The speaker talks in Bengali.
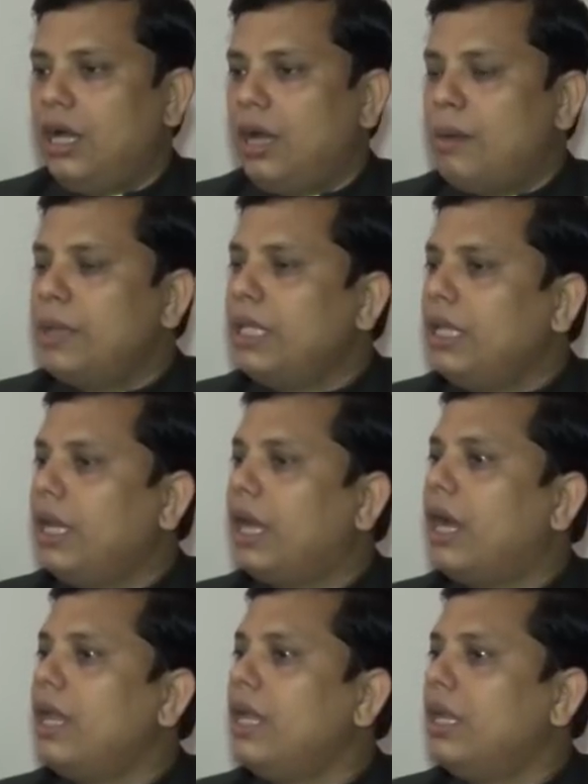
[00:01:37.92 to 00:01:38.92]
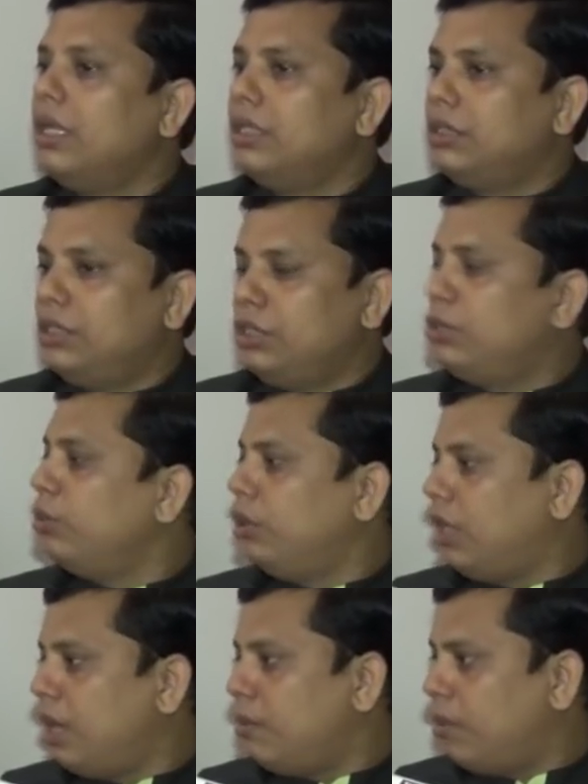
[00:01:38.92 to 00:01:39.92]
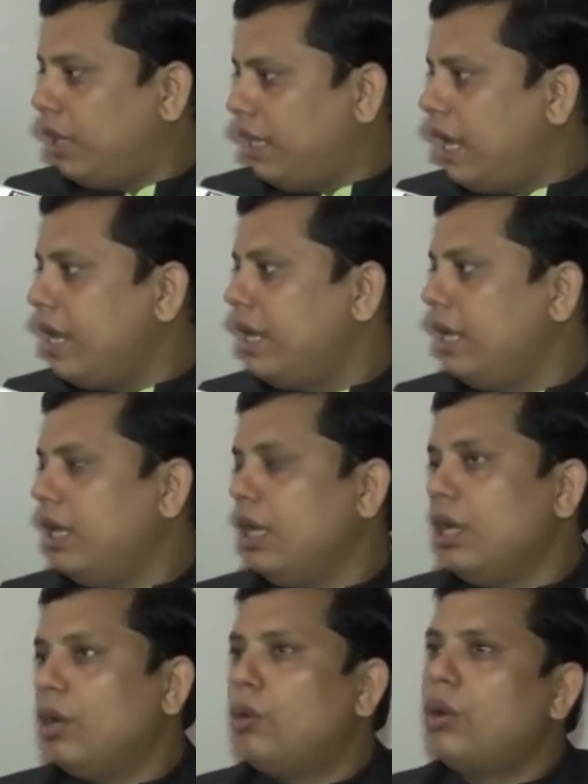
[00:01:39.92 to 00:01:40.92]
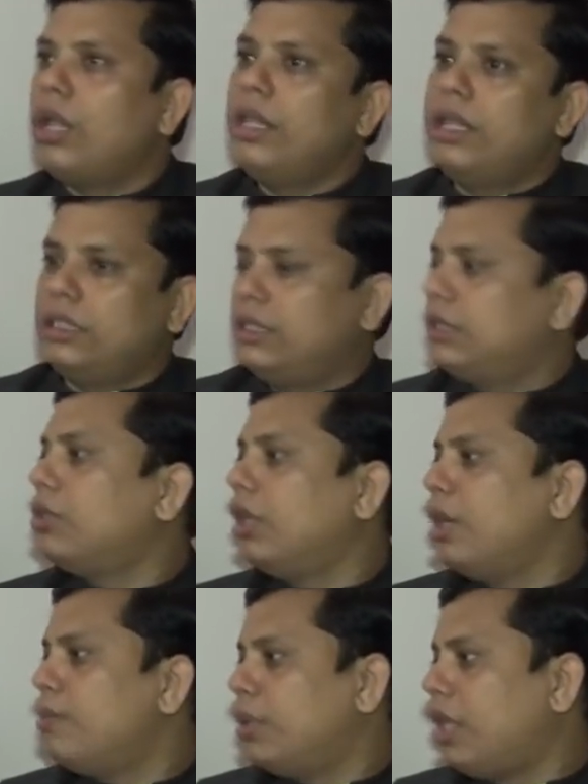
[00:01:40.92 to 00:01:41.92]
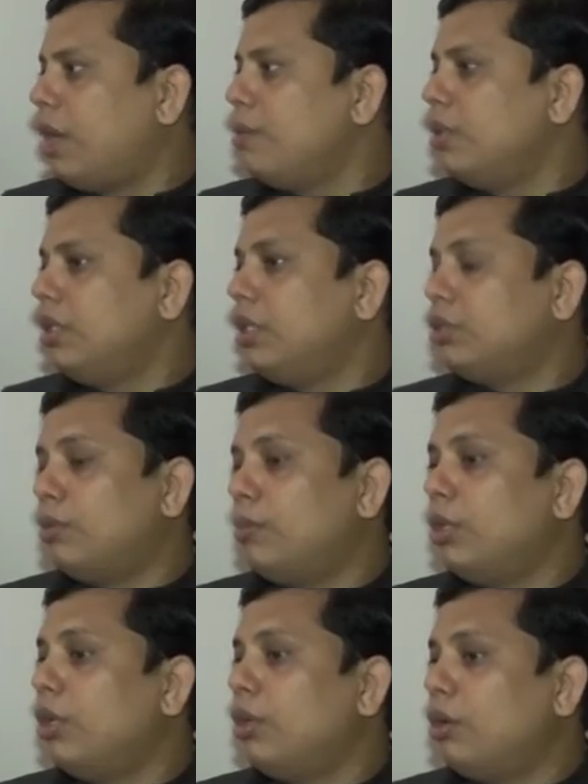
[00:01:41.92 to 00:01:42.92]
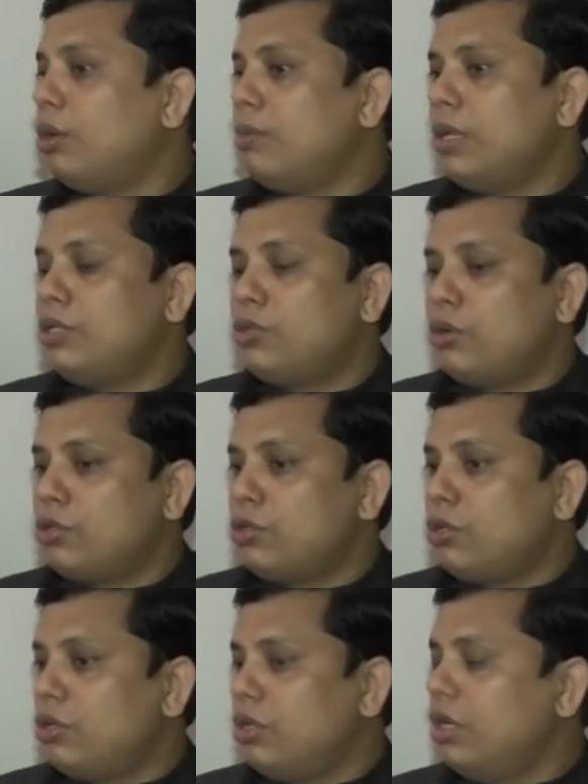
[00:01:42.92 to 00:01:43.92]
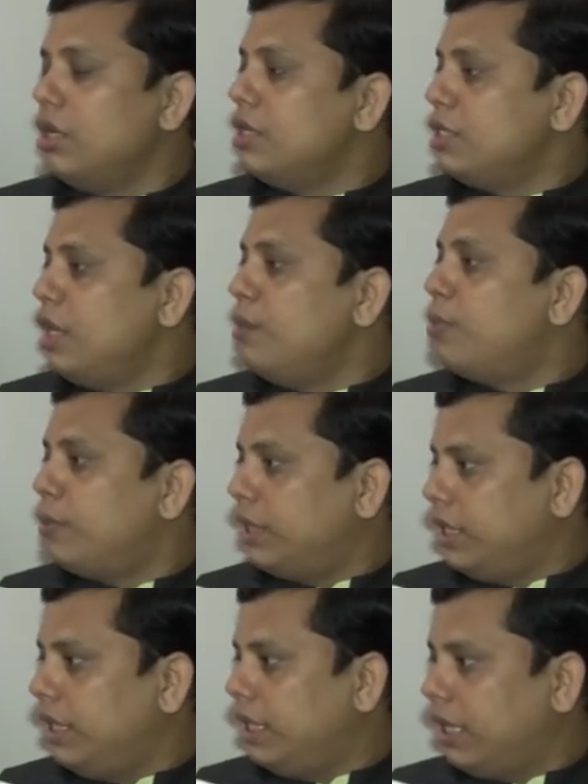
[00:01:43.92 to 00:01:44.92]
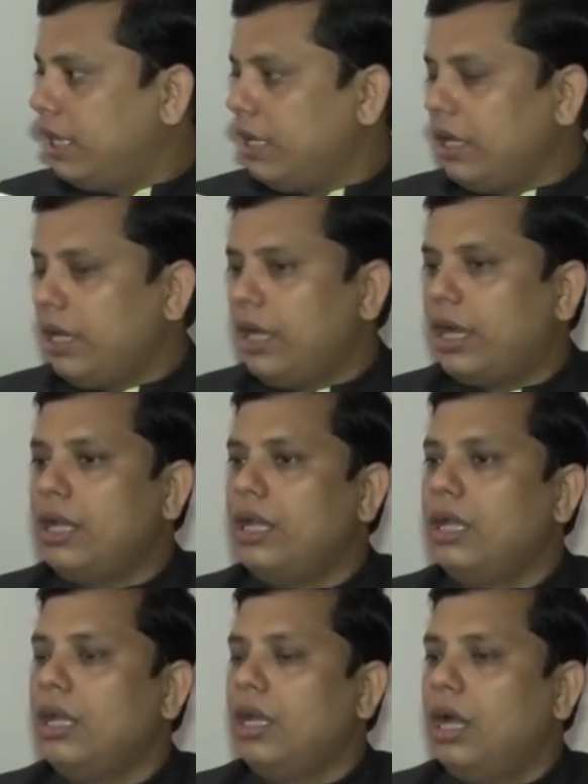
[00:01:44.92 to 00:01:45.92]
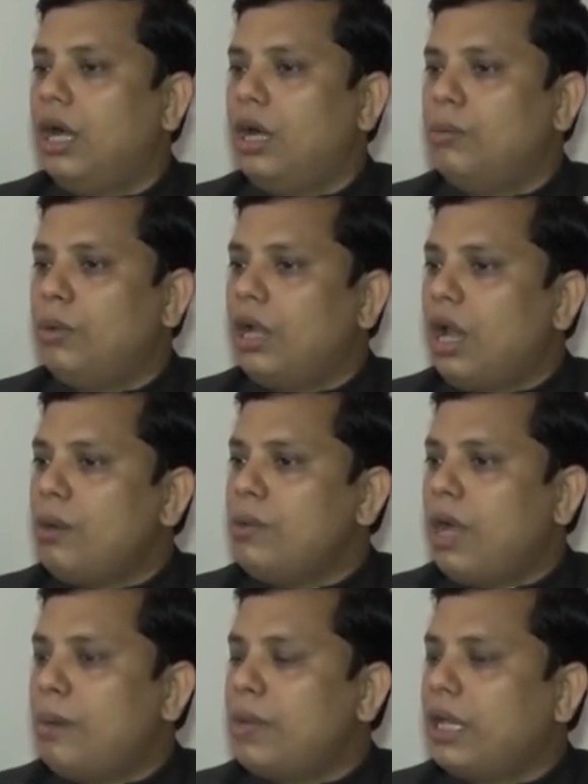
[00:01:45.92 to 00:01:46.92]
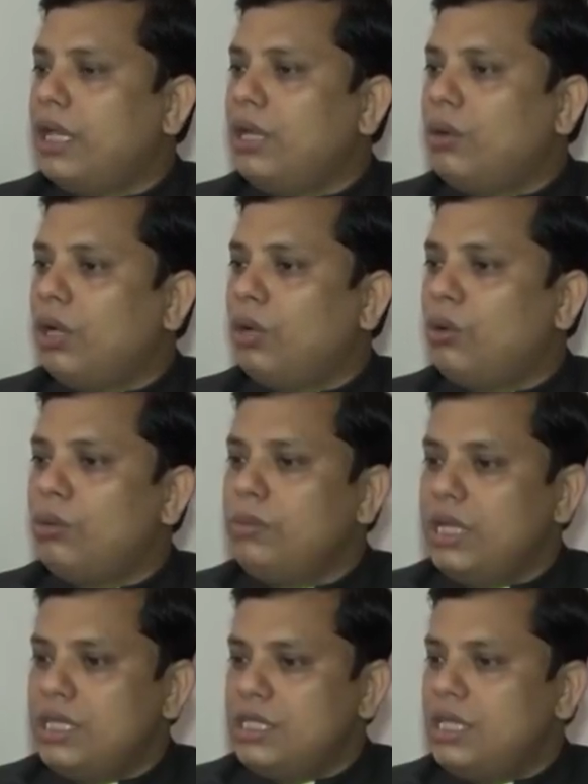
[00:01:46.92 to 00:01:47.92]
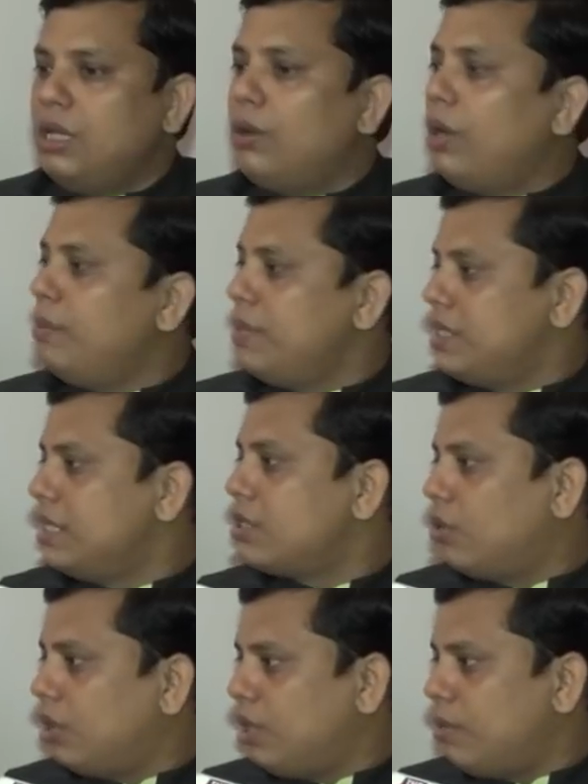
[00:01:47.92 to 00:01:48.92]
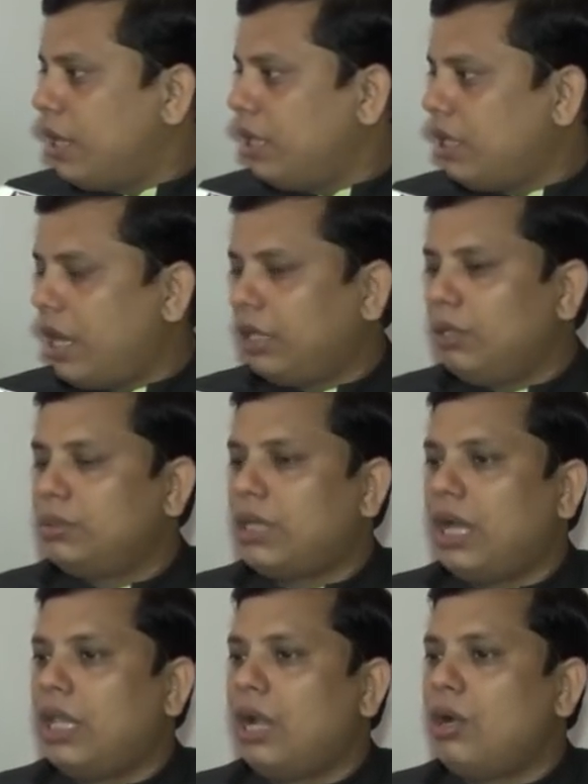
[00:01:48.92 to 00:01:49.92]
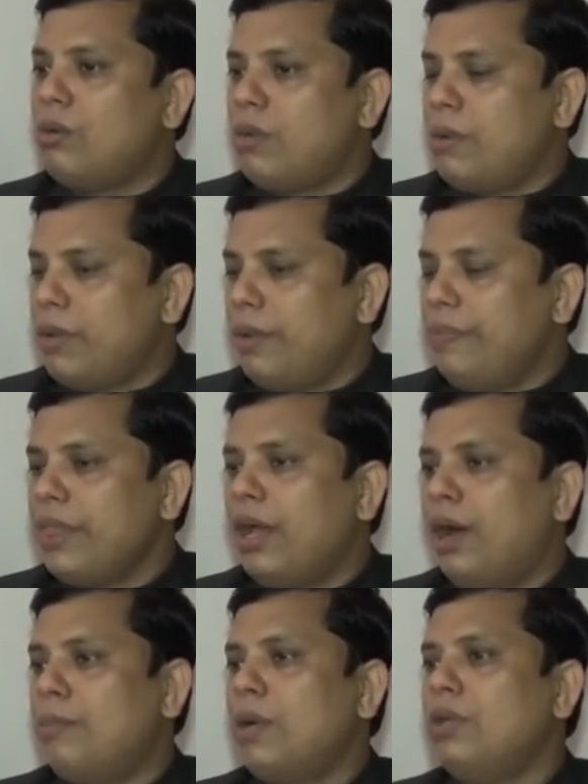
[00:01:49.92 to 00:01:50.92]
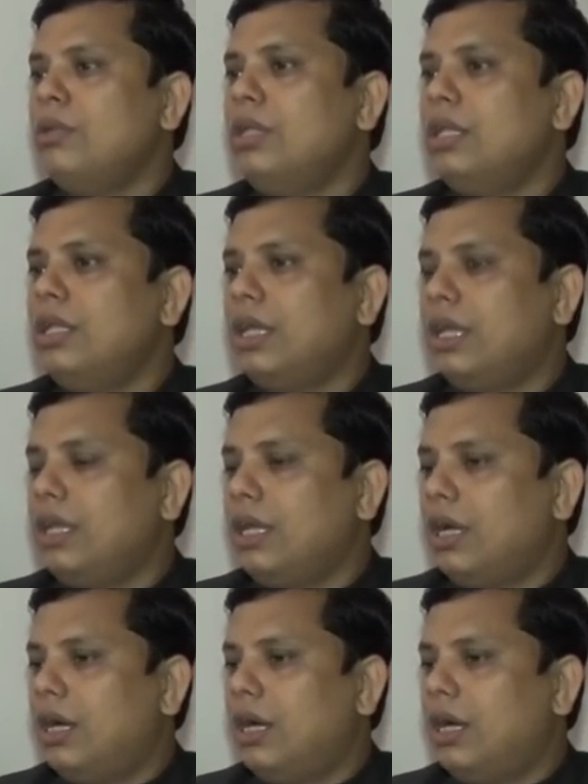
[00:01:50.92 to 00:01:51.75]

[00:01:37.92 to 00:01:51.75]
আমাদের এখানে শিশু উদ্যান ময়দানে গোটা দেশের সঙ্গে প্রধানমন্ত্রী সম্বোধন করবেন ছোট ছোট শিল্পপতিদেরকে এখানে বলা হবে আমরা কি করে খুব ইজি হয়ে বিজনেস করতে পারি একদম সাধারণভাবে আমরা যদি দেখি